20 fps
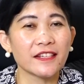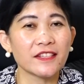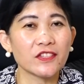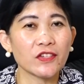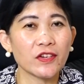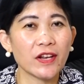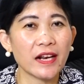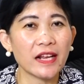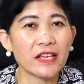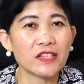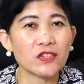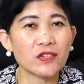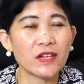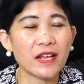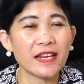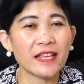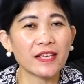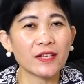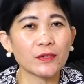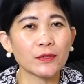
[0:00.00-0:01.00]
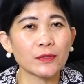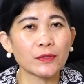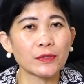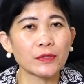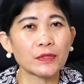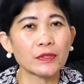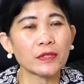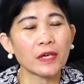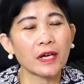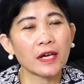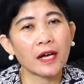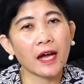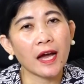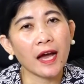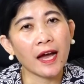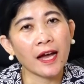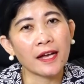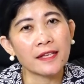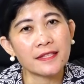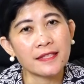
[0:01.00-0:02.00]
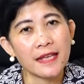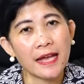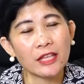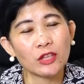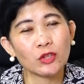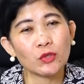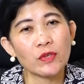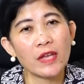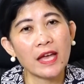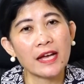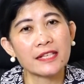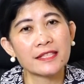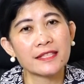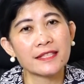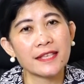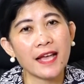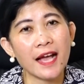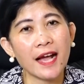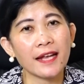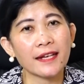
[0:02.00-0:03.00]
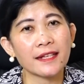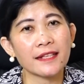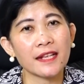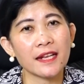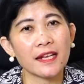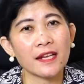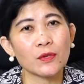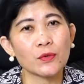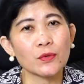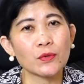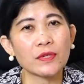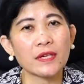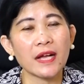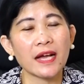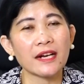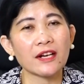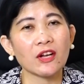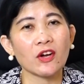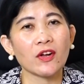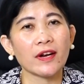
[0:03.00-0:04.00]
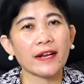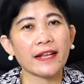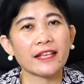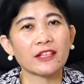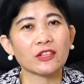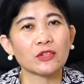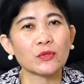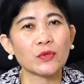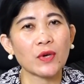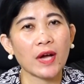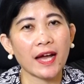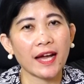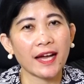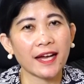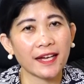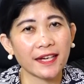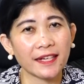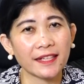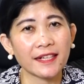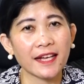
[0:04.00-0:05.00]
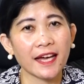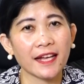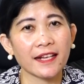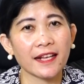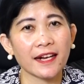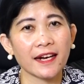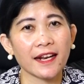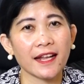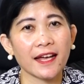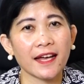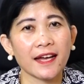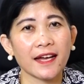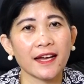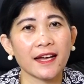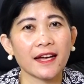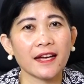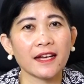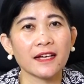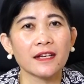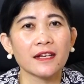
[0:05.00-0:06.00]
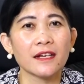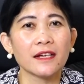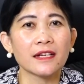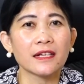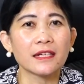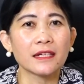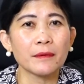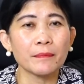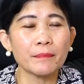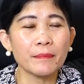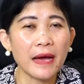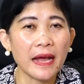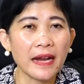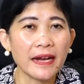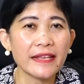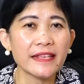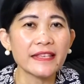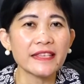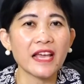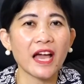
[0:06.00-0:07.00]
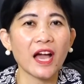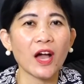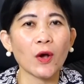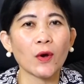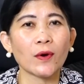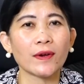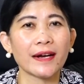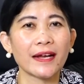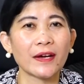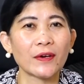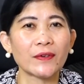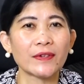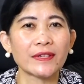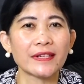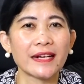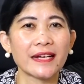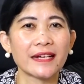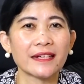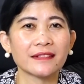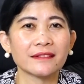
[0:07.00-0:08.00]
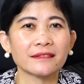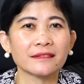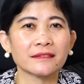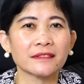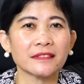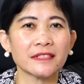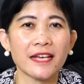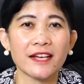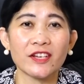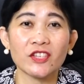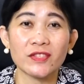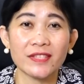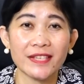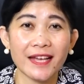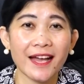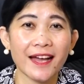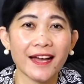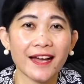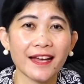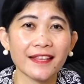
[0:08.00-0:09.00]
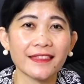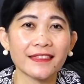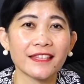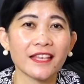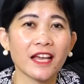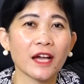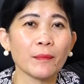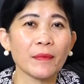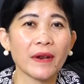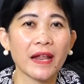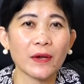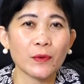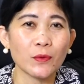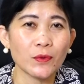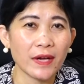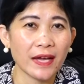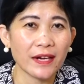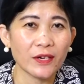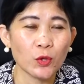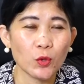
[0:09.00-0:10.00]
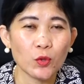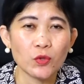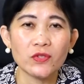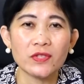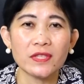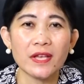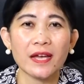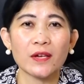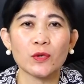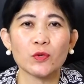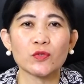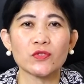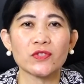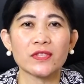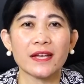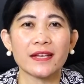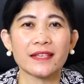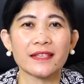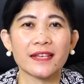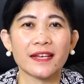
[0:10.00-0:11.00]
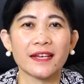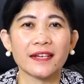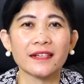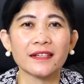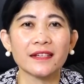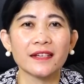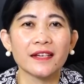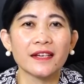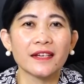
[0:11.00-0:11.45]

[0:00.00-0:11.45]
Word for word: Saudara-saudariku, satu yang sangat dirindukan oleh Tuhan adalah kembalinya orang-orang yang jahat yang melakukan dosa-dosanya